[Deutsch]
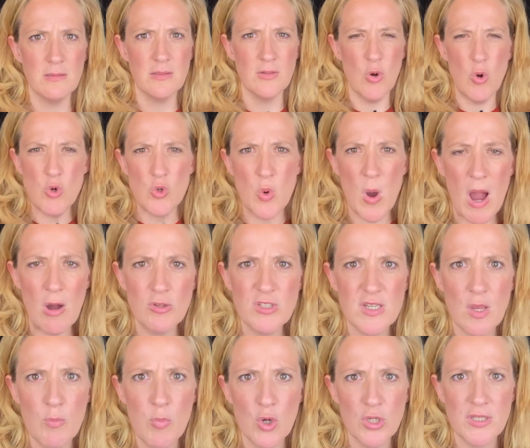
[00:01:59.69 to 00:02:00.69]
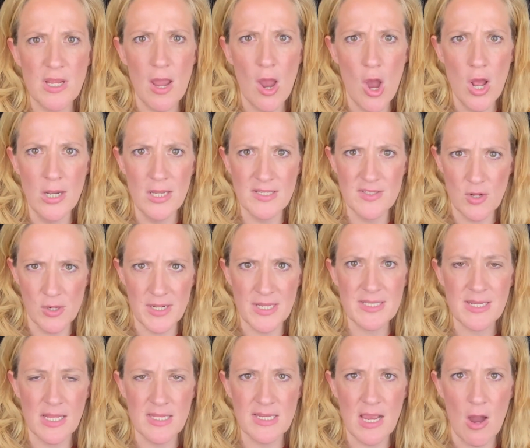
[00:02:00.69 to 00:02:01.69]
Oh, du Ausgeburt der Hölle, soll das
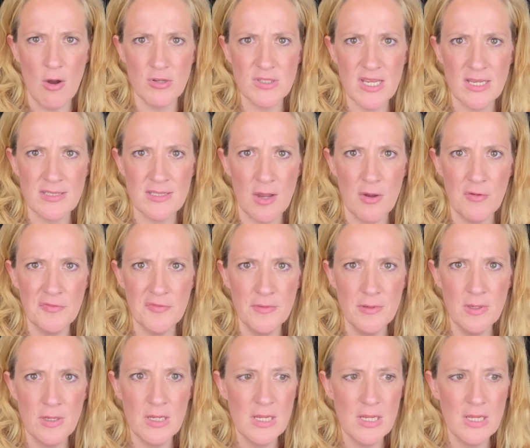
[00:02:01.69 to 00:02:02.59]
ganze Haus ersaufen?